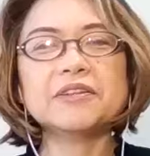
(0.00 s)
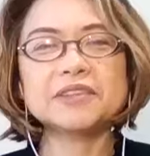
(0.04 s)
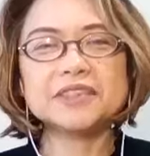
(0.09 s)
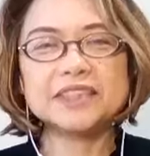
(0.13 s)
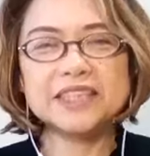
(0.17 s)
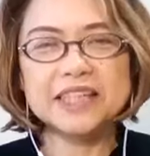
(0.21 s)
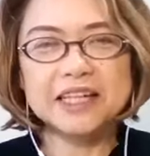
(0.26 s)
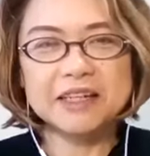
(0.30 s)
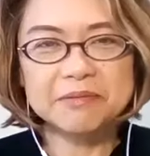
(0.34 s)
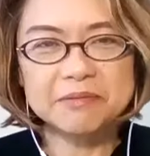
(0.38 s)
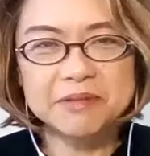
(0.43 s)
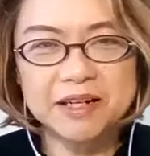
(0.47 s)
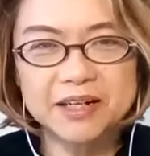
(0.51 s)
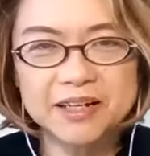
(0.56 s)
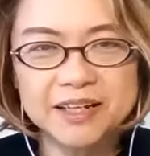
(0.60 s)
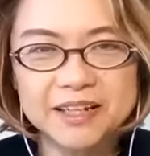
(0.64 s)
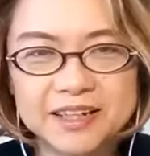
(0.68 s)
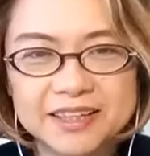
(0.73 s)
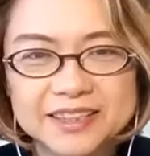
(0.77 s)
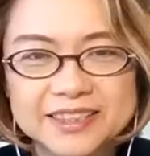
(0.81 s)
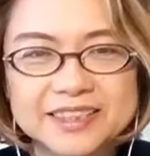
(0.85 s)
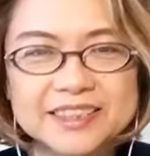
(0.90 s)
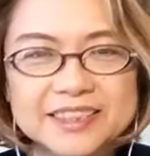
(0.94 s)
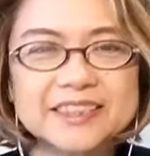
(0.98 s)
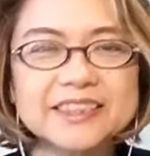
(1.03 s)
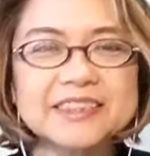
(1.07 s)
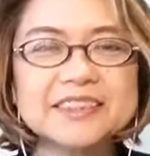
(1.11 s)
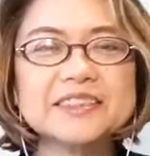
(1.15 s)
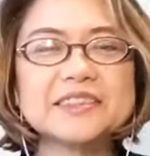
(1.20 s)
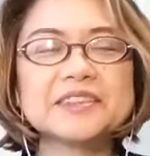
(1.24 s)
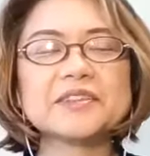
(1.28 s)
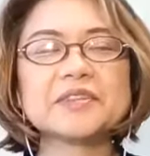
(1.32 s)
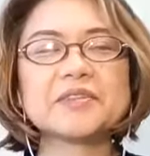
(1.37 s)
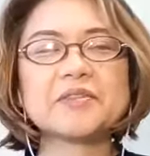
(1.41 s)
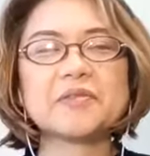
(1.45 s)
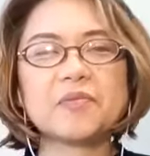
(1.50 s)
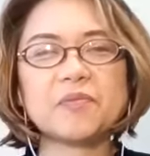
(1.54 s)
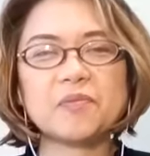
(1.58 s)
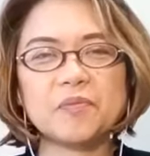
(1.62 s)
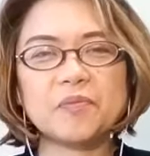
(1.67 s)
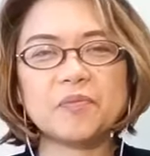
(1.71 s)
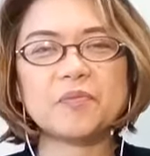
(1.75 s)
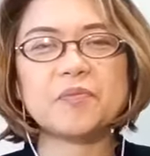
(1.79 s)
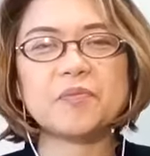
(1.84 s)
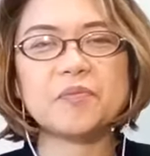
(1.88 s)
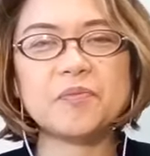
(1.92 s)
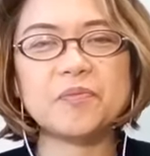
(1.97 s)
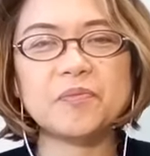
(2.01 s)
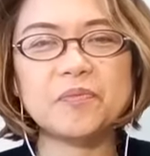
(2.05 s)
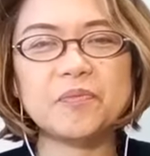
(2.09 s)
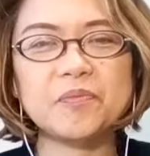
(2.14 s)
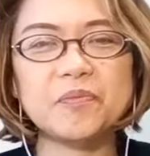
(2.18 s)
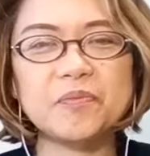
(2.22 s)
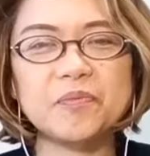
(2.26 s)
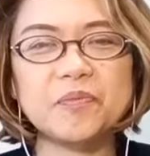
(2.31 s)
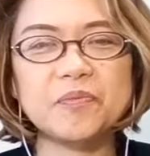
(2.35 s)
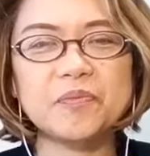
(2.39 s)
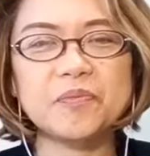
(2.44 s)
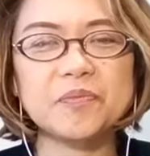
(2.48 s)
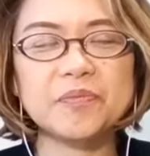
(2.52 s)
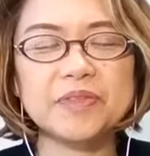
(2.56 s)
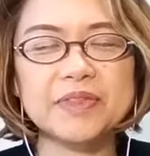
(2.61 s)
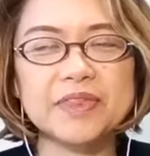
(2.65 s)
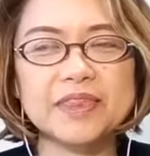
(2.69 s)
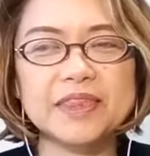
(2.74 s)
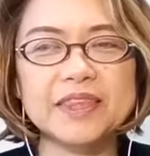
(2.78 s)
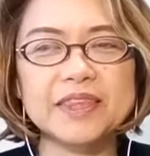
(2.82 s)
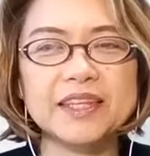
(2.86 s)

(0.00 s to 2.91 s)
ようございます。おはようございます。まあ、レイチェル・カーソンの講